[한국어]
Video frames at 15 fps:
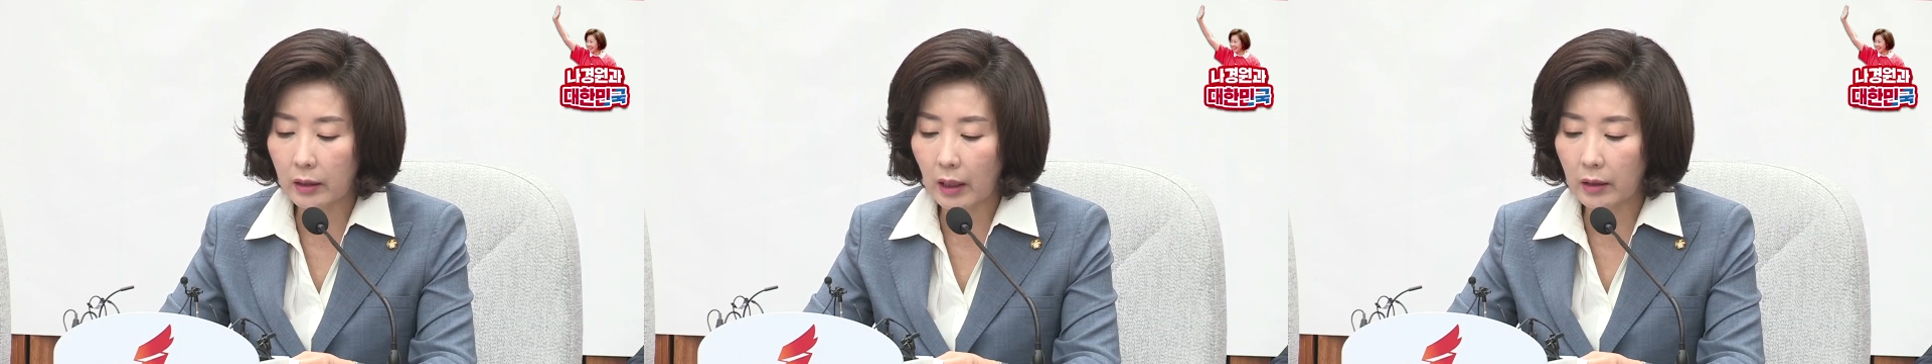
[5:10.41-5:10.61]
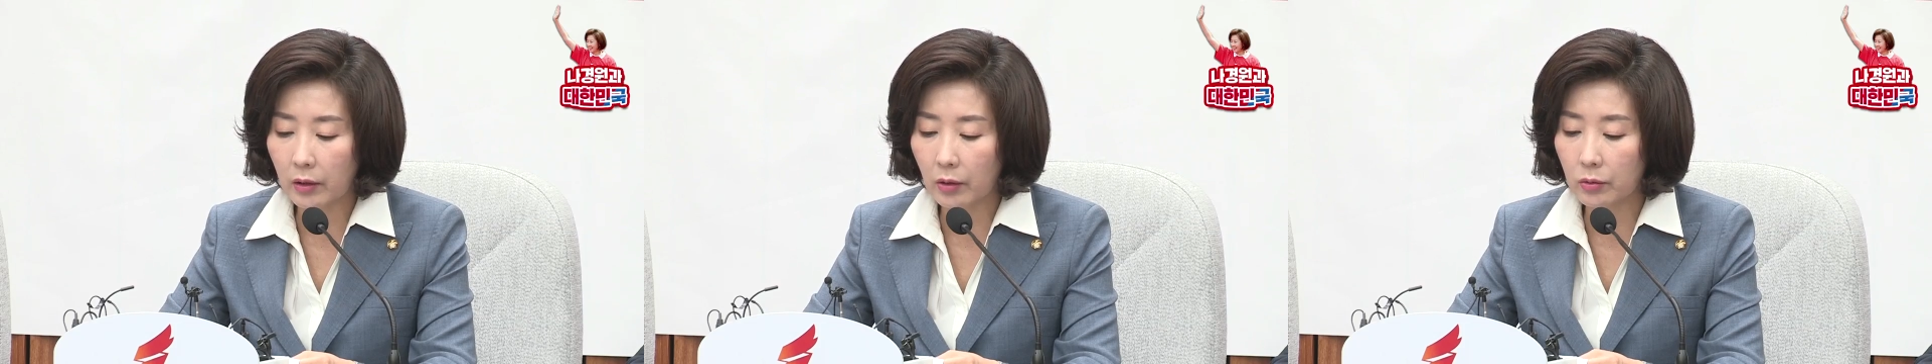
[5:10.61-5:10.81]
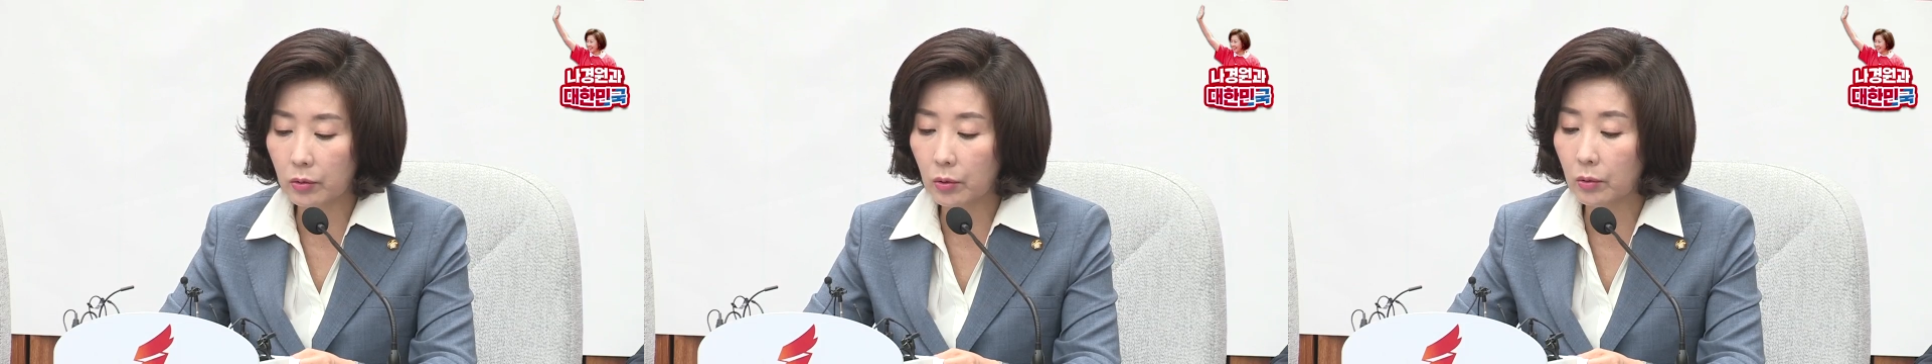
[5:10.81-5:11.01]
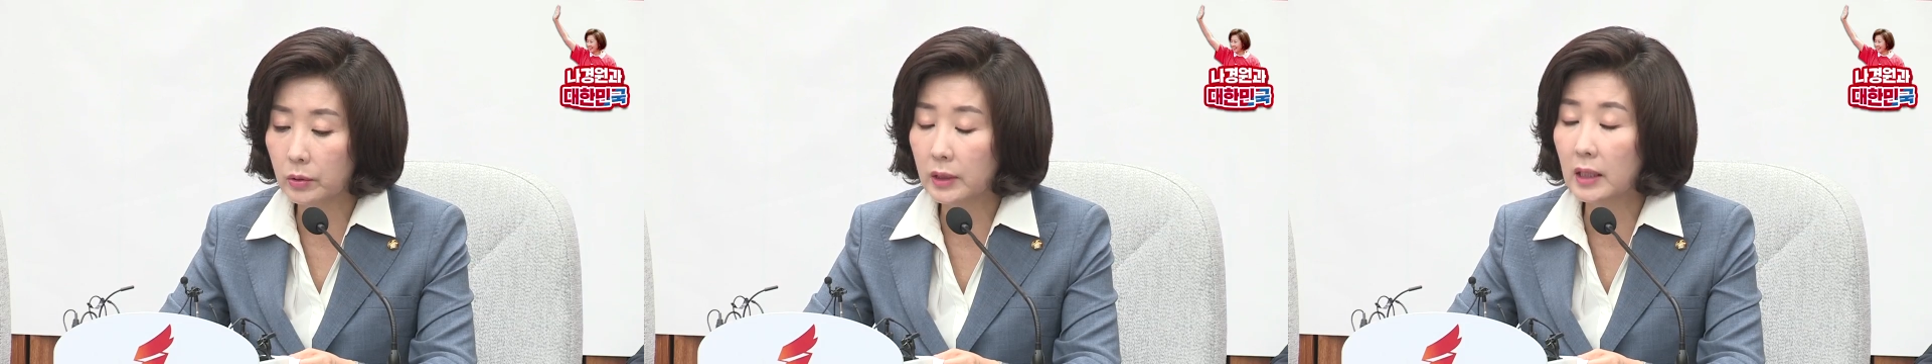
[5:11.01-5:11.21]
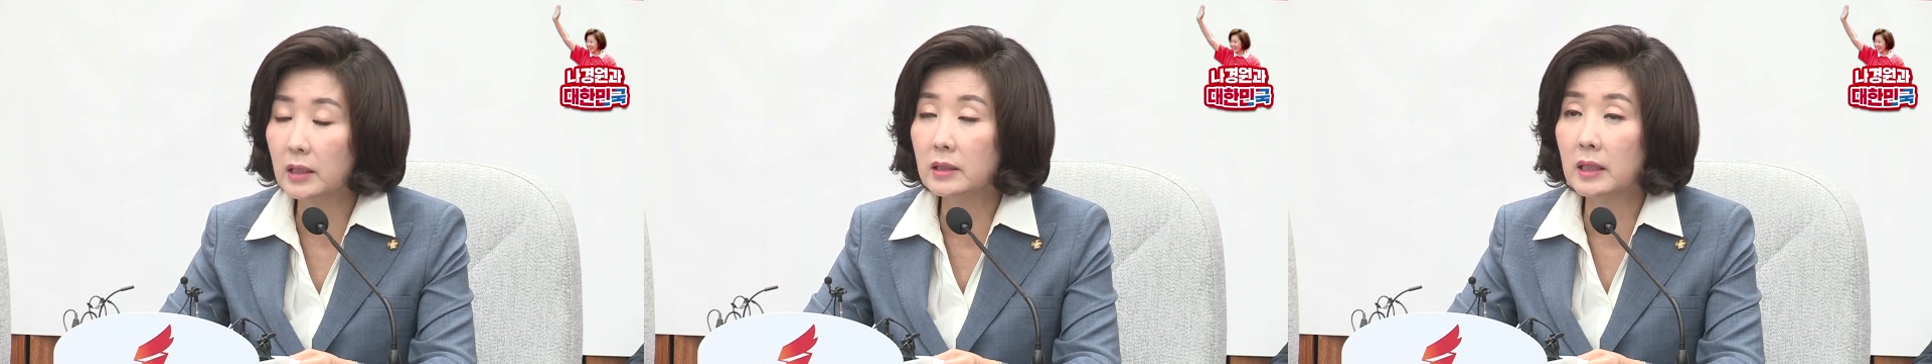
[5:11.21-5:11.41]
내년도
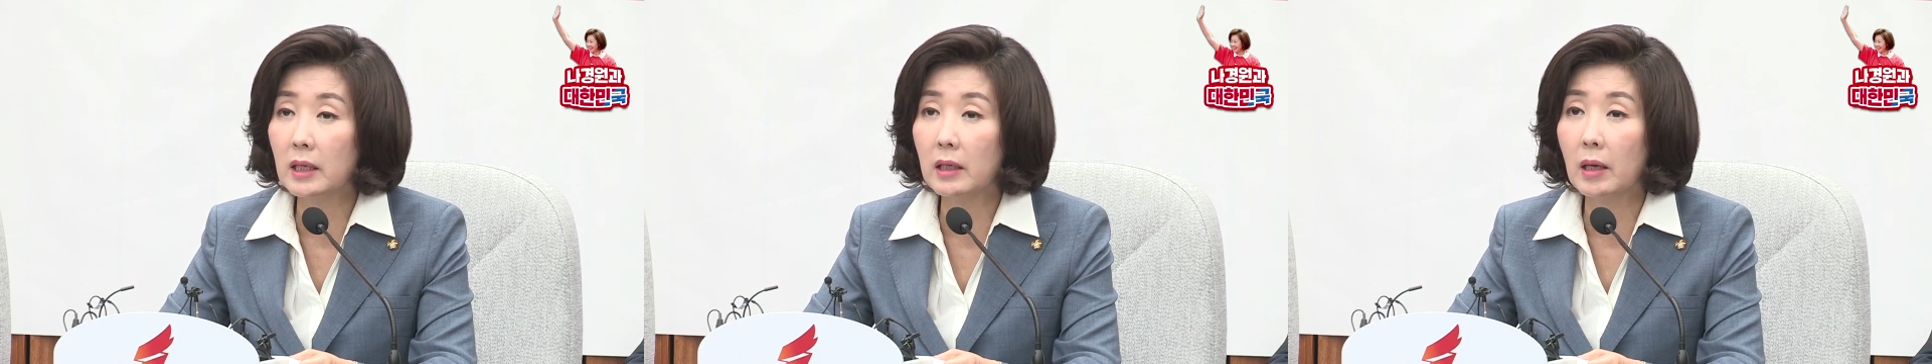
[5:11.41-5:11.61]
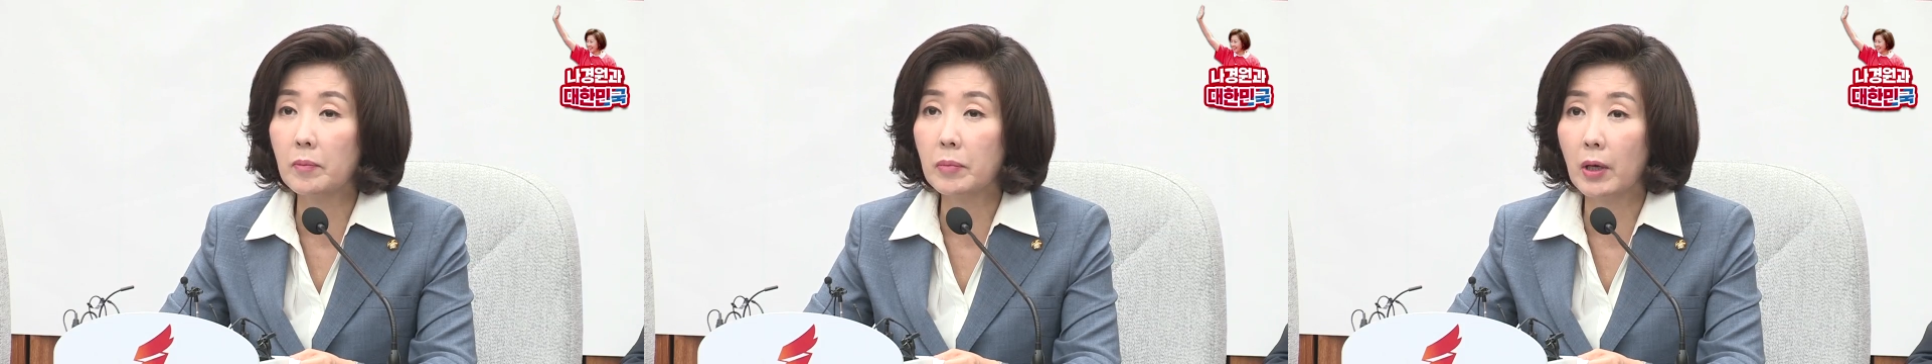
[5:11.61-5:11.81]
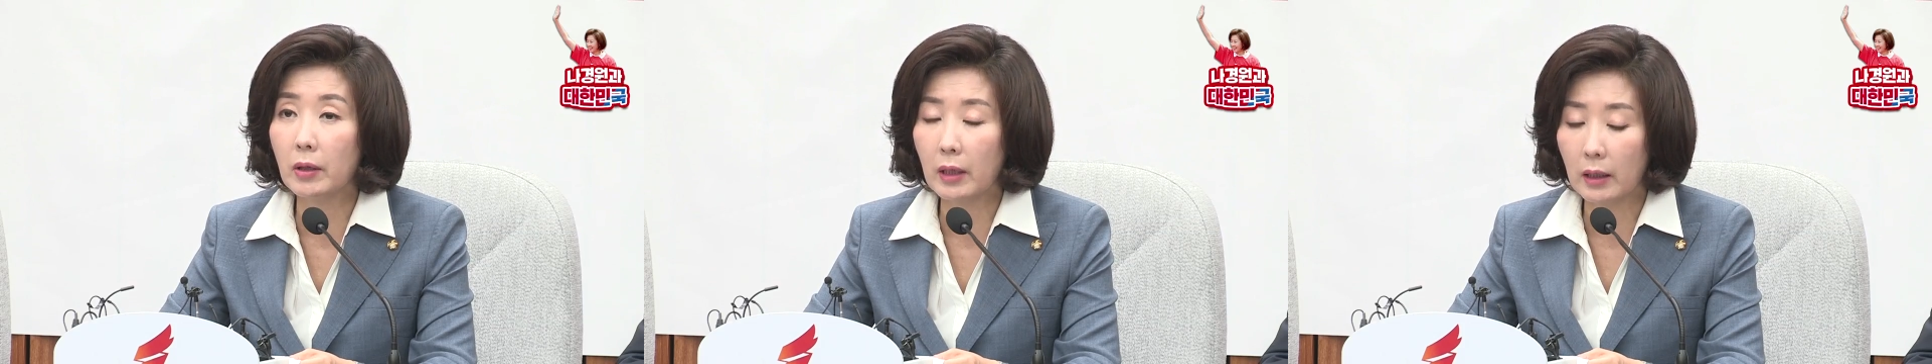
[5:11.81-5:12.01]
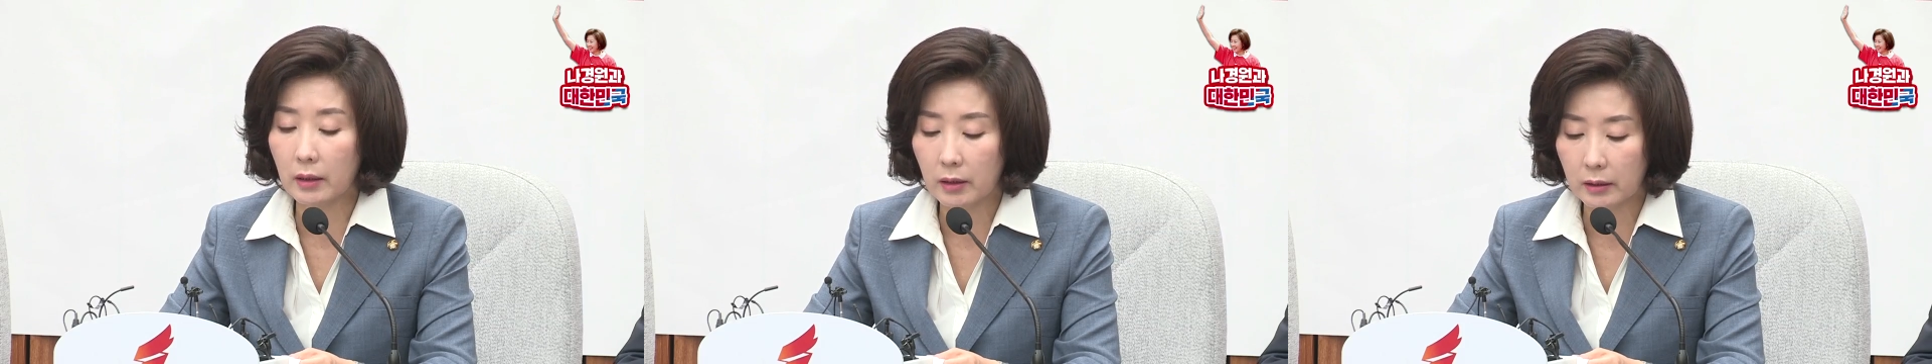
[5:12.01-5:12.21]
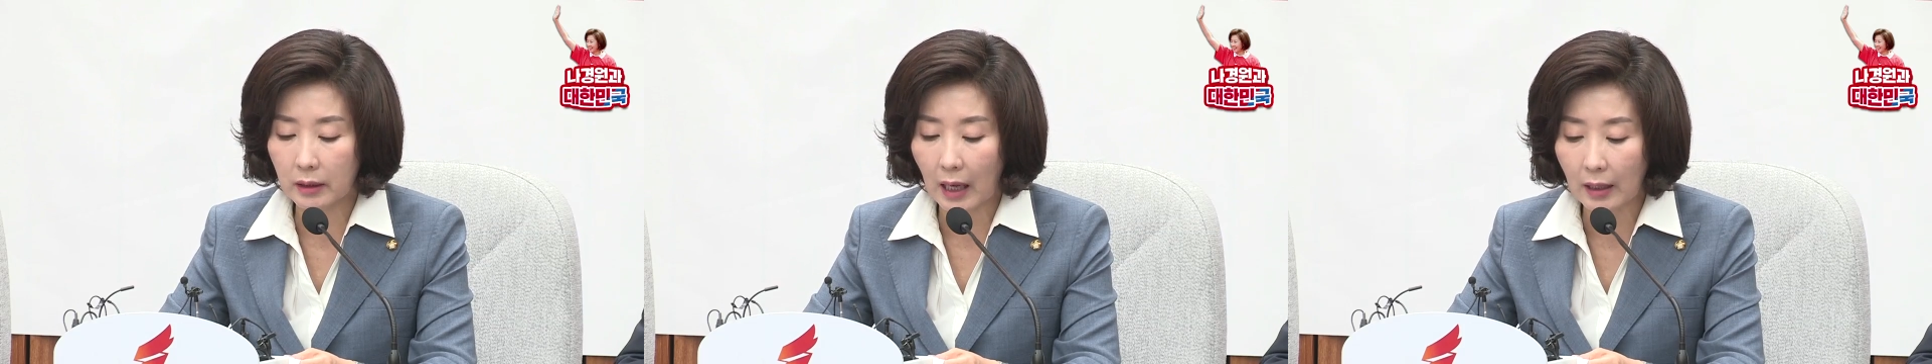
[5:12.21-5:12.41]
세제
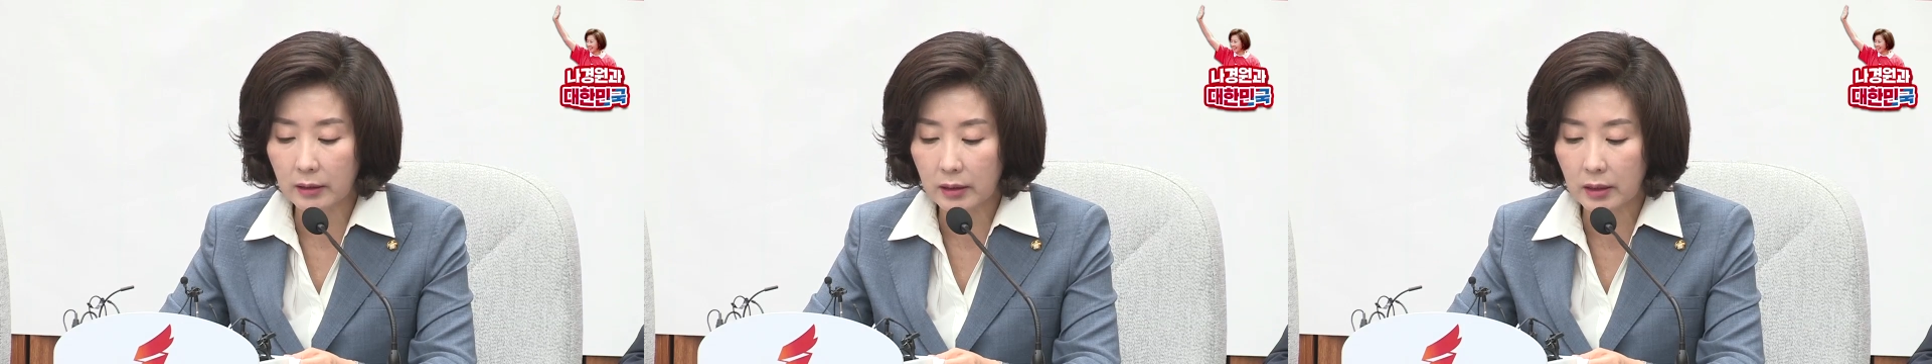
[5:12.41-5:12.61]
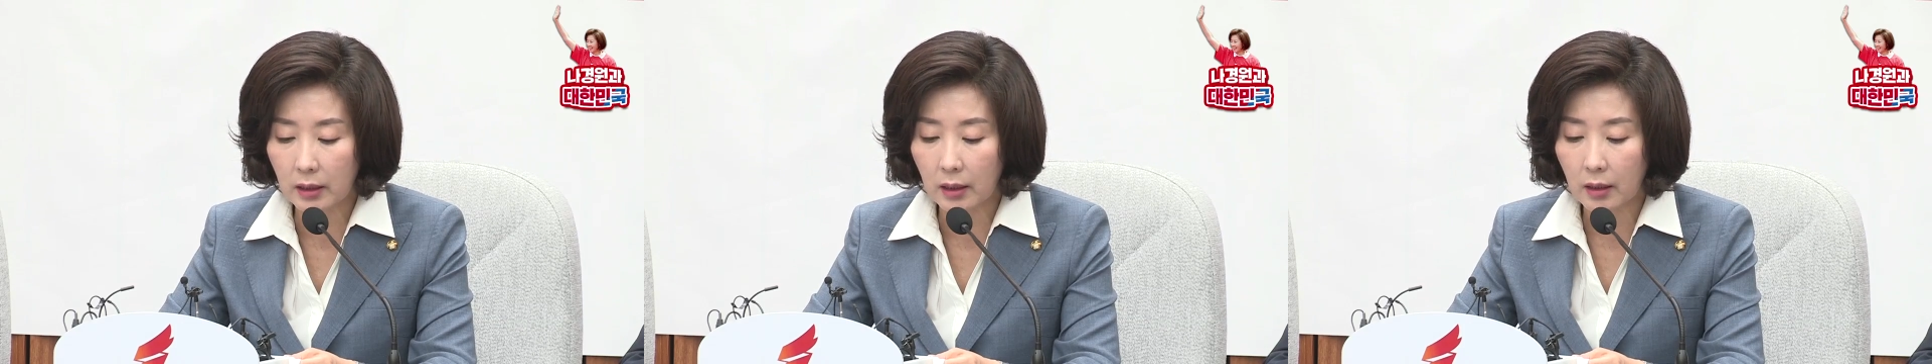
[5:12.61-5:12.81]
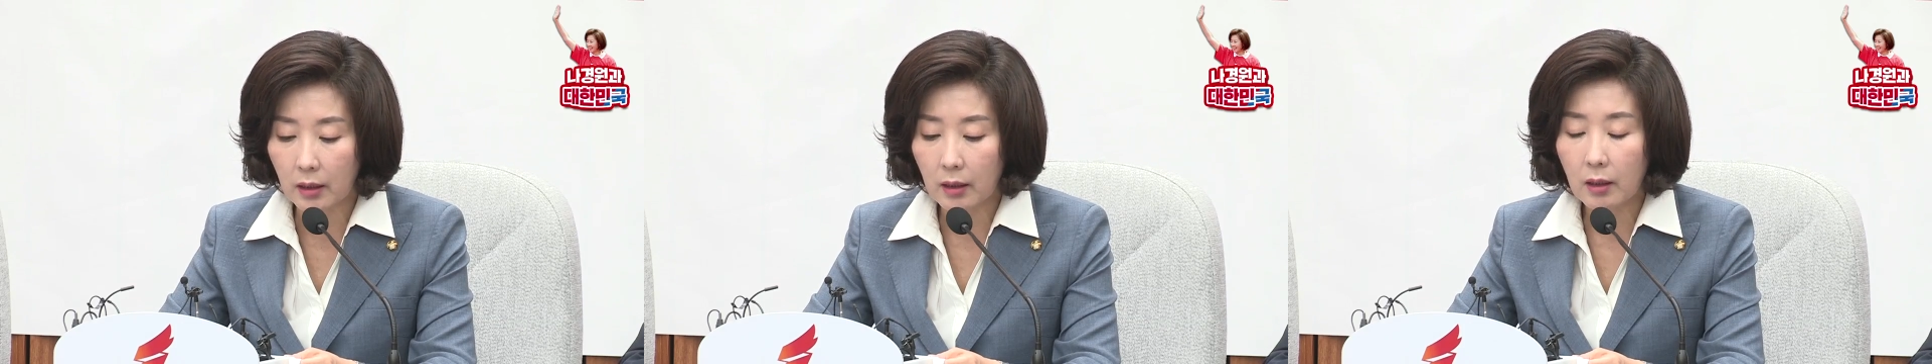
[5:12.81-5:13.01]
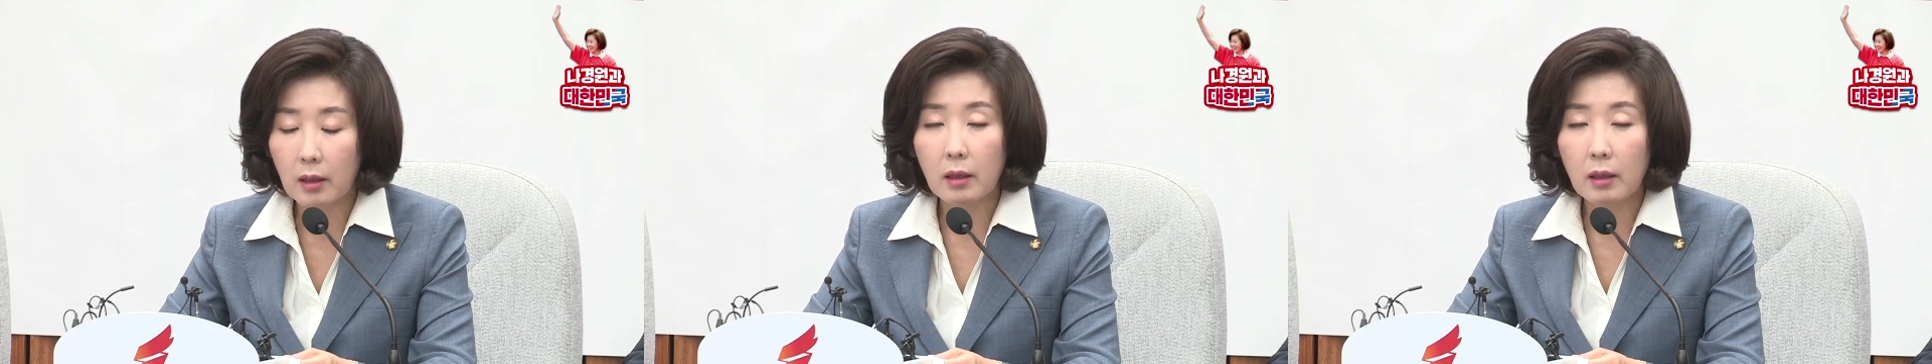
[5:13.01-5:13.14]
개편안을 다시